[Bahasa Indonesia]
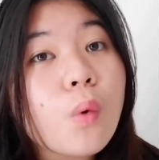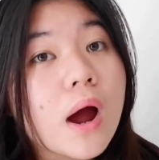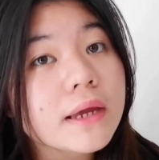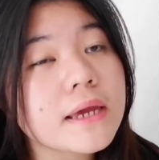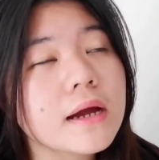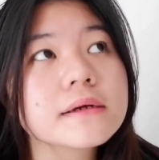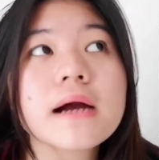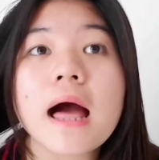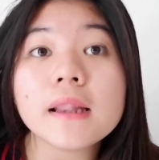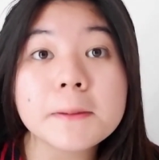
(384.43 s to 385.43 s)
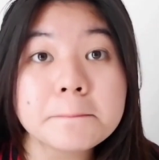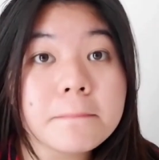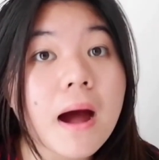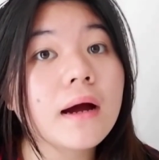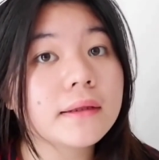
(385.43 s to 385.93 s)
wangi yang
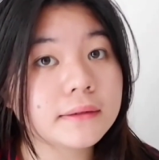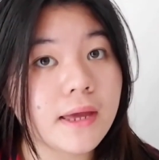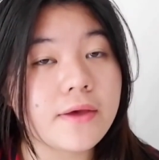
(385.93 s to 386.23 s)
kalem banget